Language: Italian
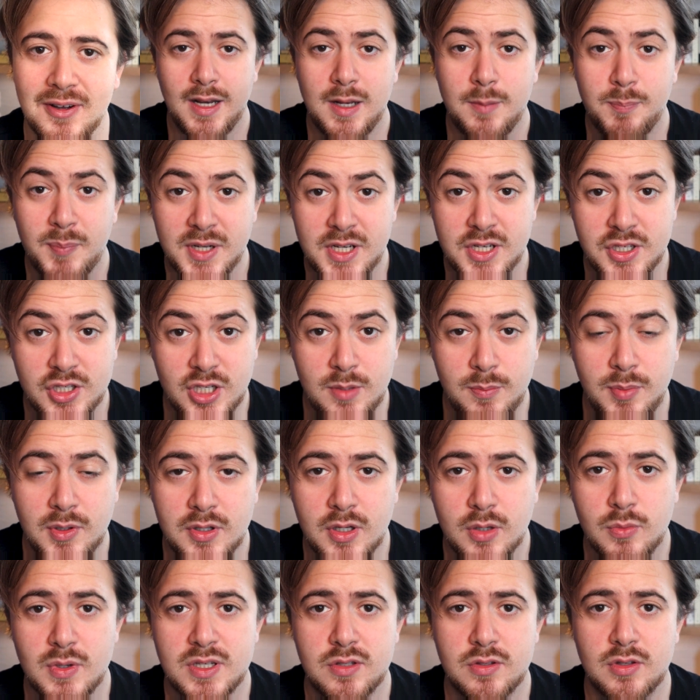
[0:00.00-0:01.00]
Il principio
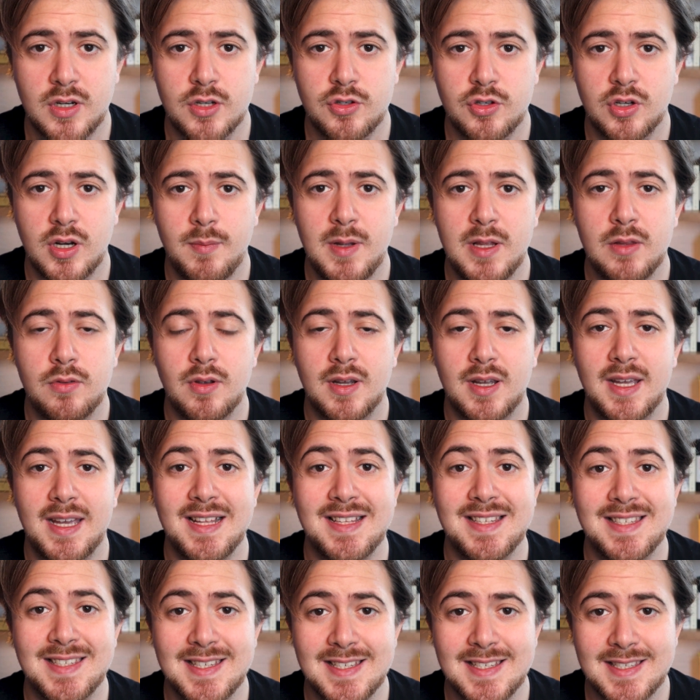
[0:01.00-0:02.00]
di questo ragionamento è che
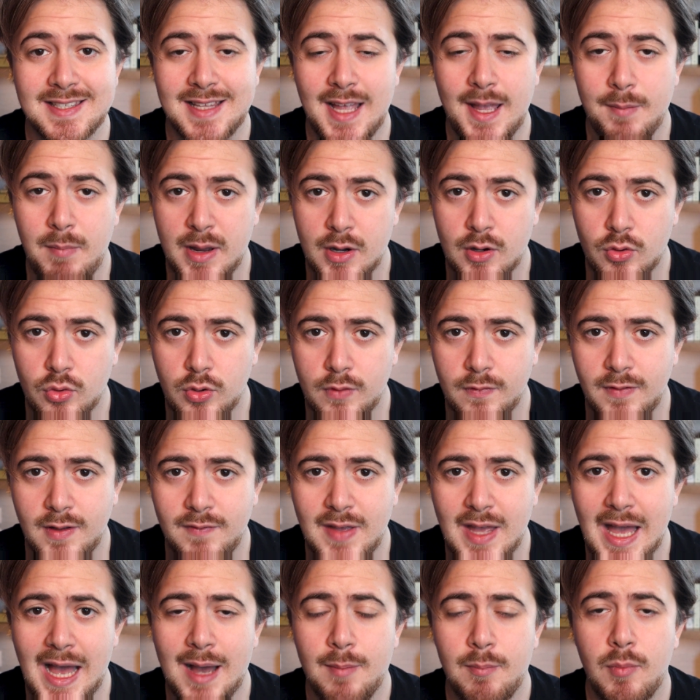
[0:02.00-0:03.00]
il sistema in cui
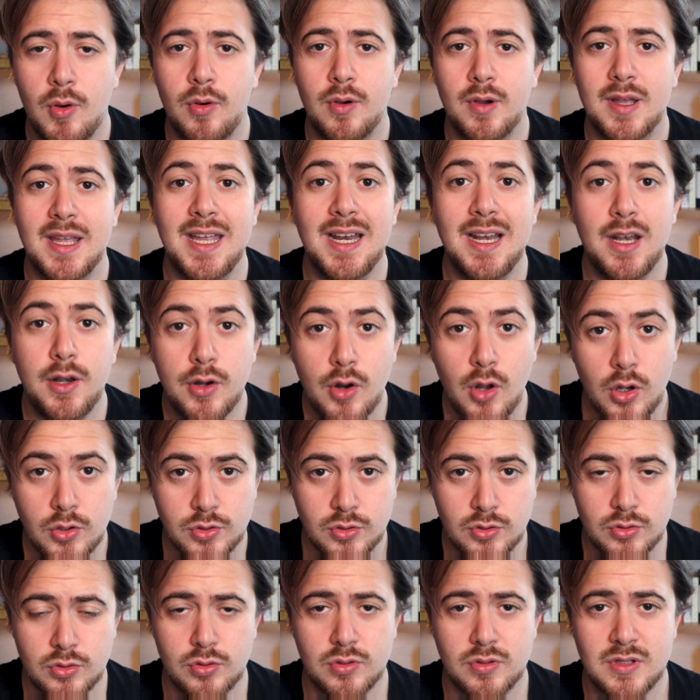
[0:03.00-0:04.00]
viviamo, il
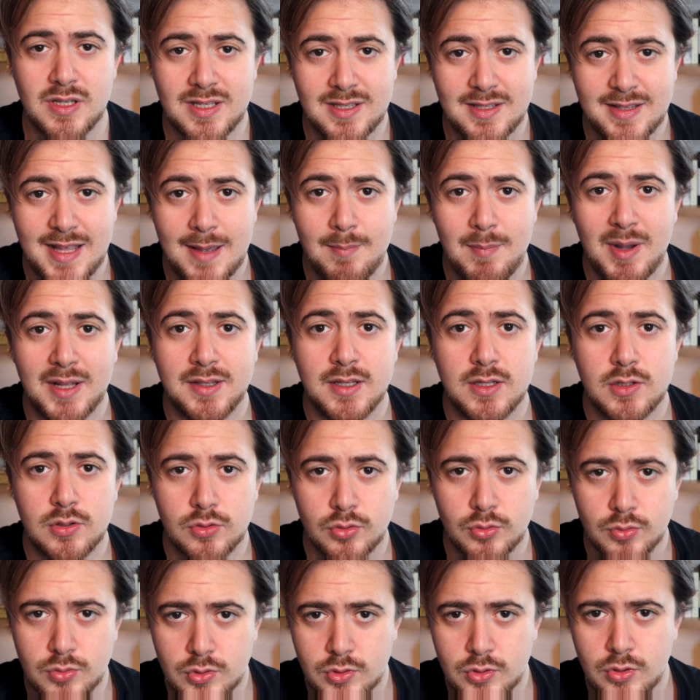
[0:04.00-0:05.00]
nostro sistema di
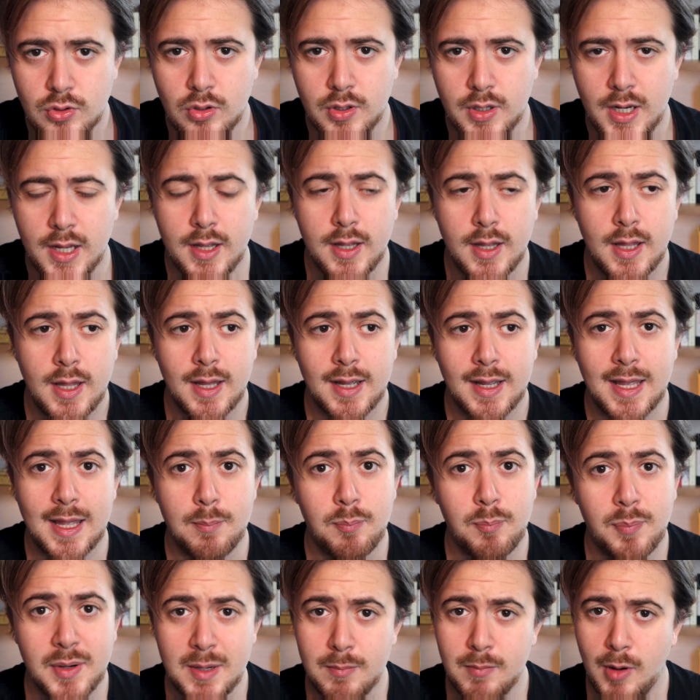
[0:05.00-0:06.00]
istruzione,
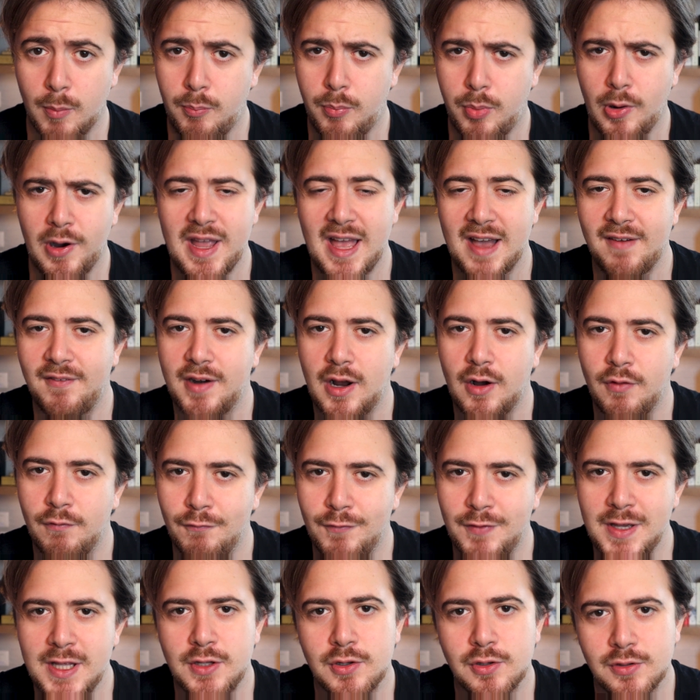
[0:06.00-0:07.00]
che prima o poi avrà
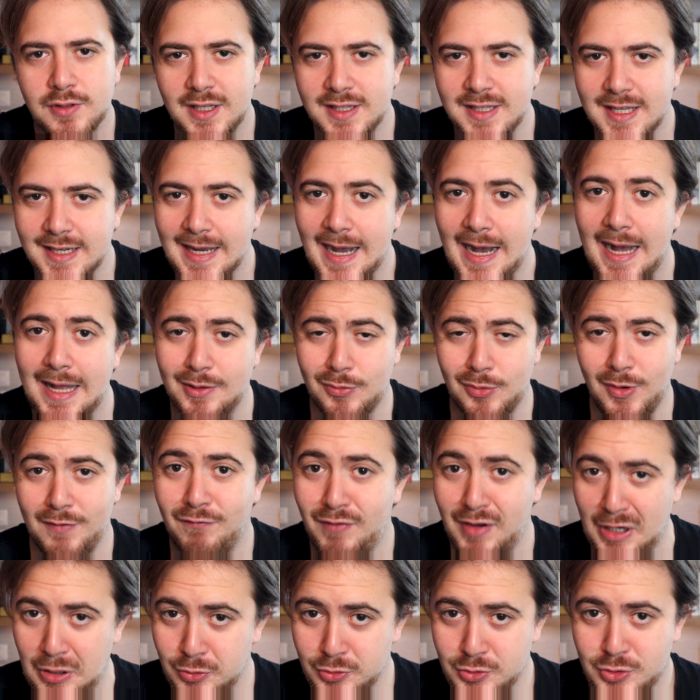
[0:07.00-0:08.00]
un video dedicato e
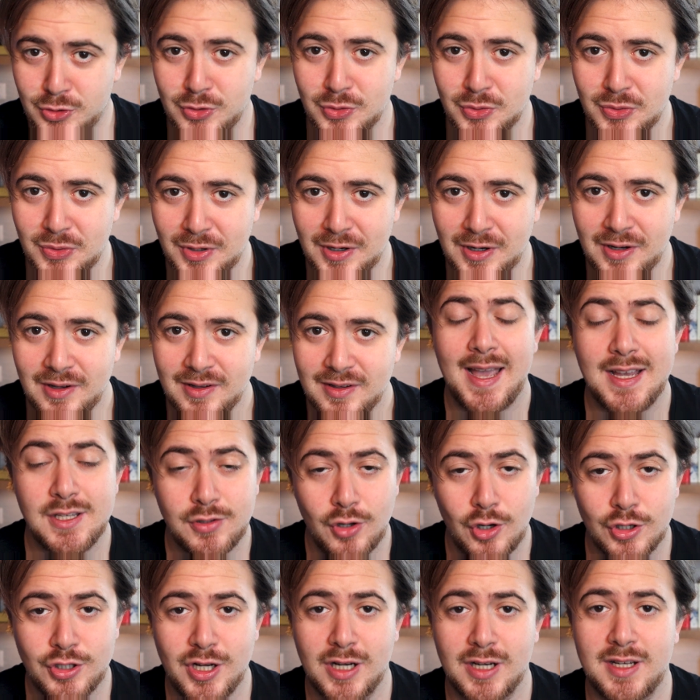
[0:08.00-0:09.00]
ve lo giuro, e i
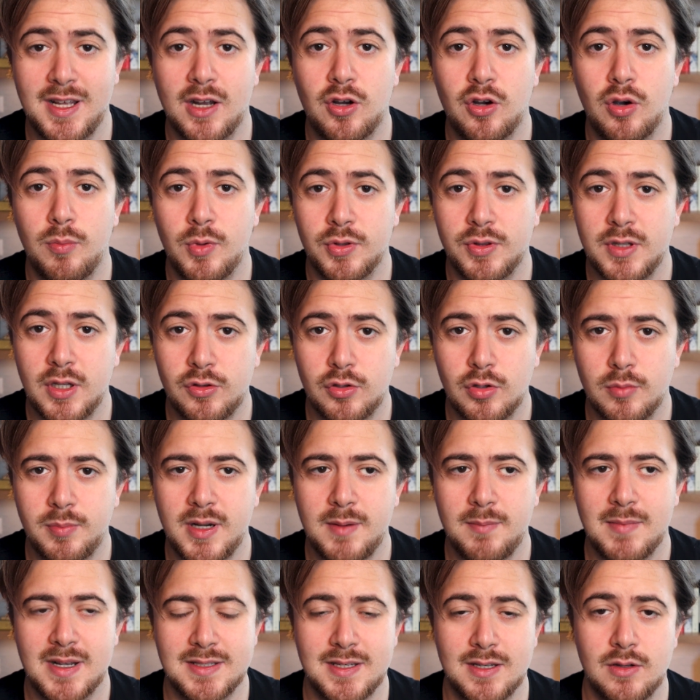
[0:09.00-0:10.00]
social che come ho detto
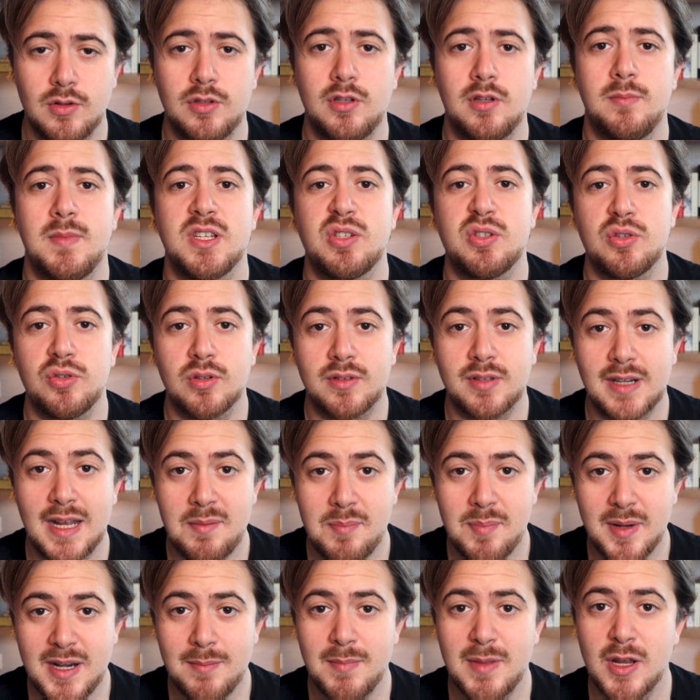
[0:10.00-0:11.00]
prima secondo me sono tra
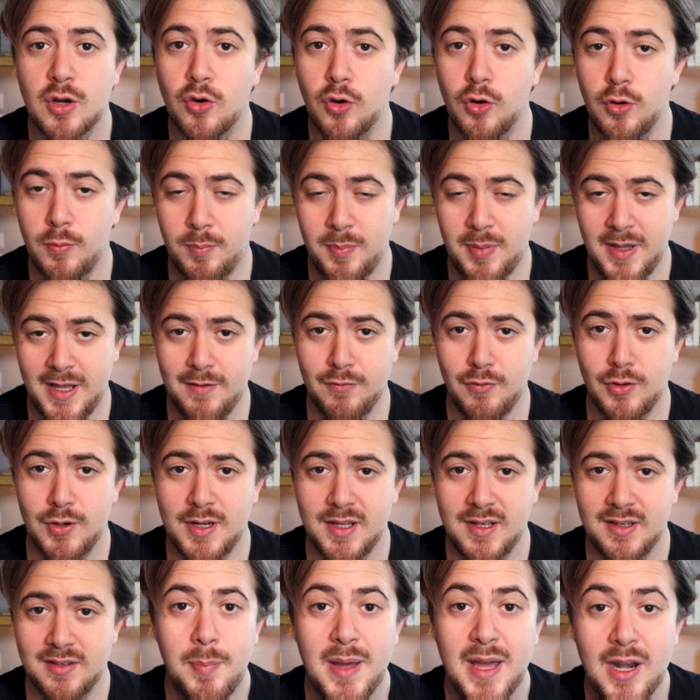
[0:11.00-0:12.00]
i primi
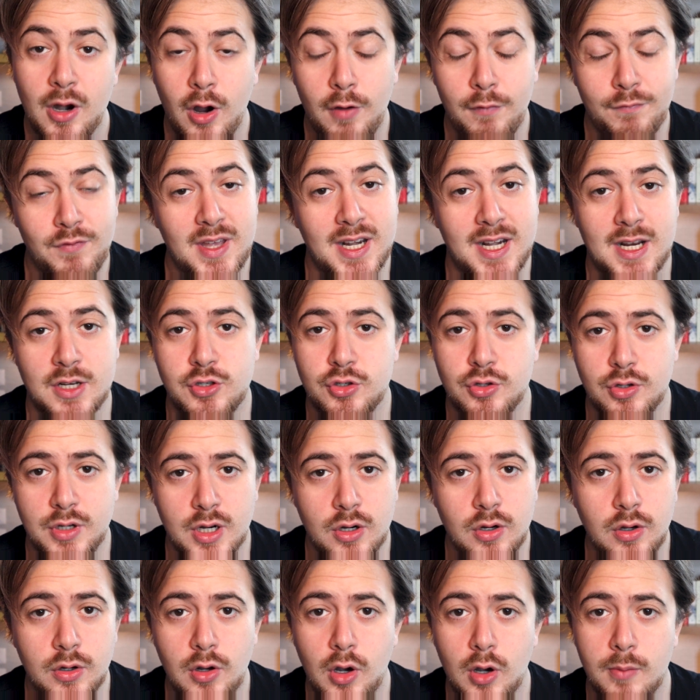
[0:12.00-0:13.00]
colpevoli, per ovvie ragioni
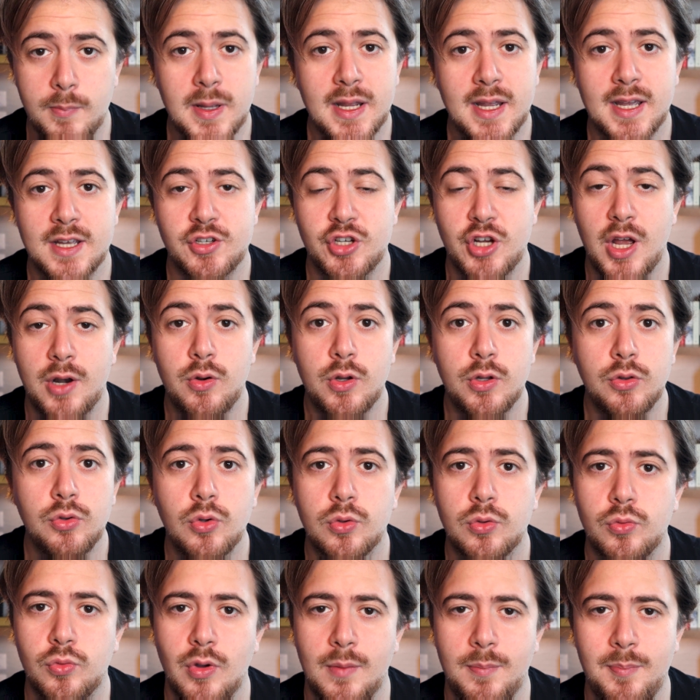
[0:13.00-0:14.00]
economiche ci hanno
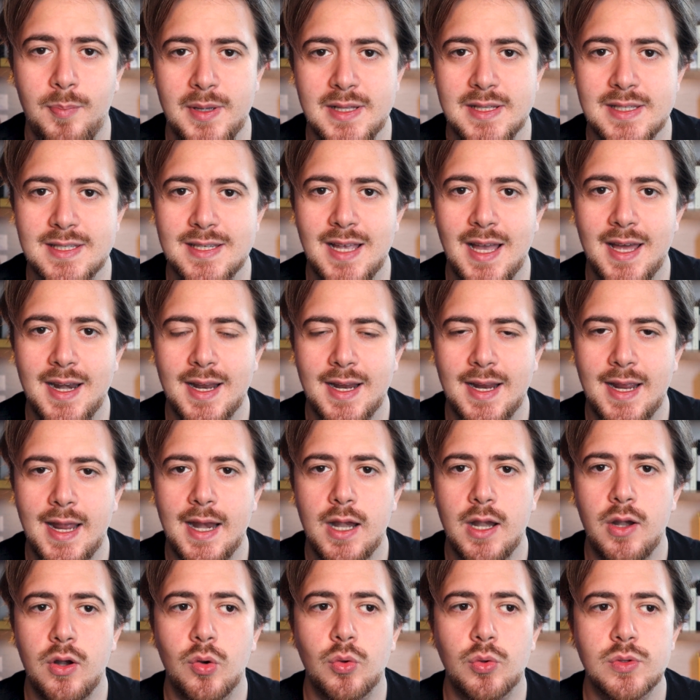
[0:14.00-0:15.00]
indotto a pensare
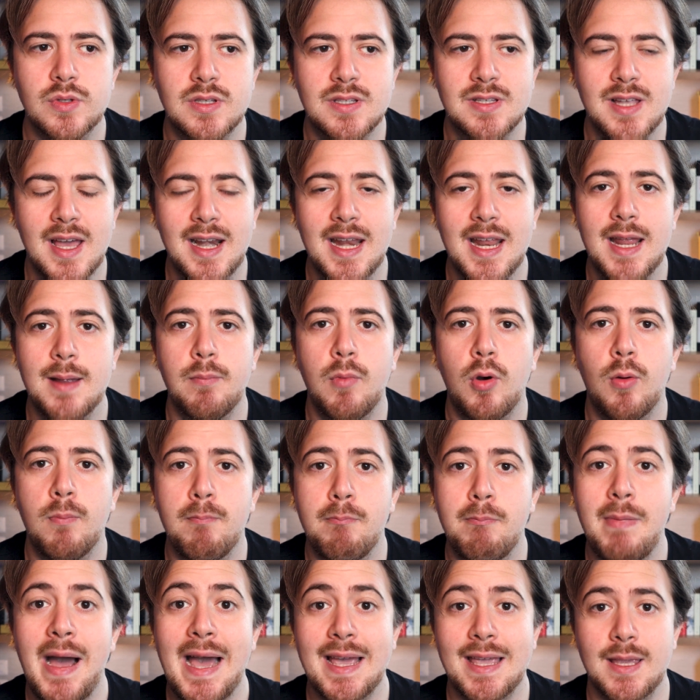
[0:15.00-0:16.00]
che non saremo
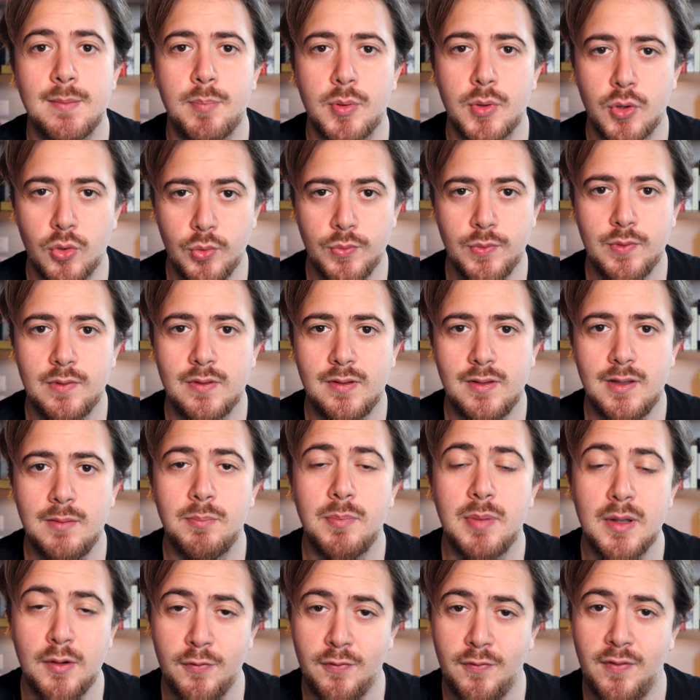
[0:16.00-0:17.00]
mai pronti
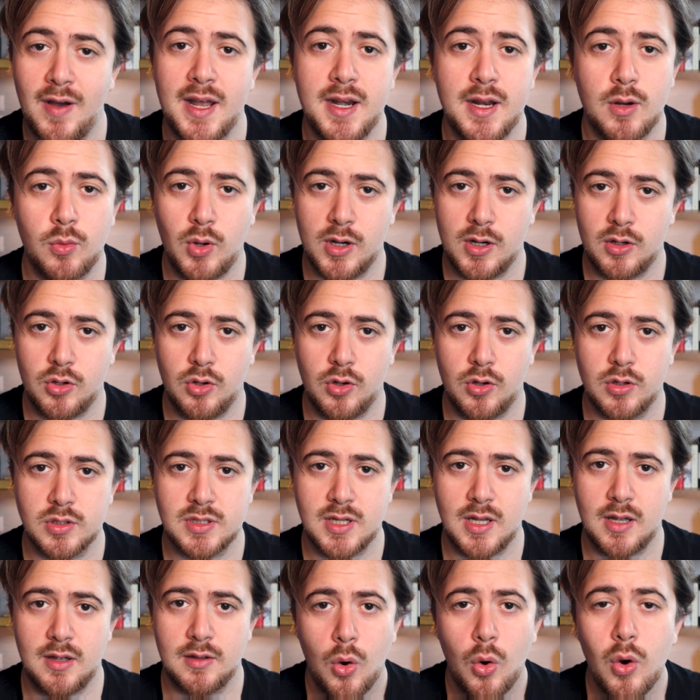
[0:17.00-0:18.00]
per fare qualcosa,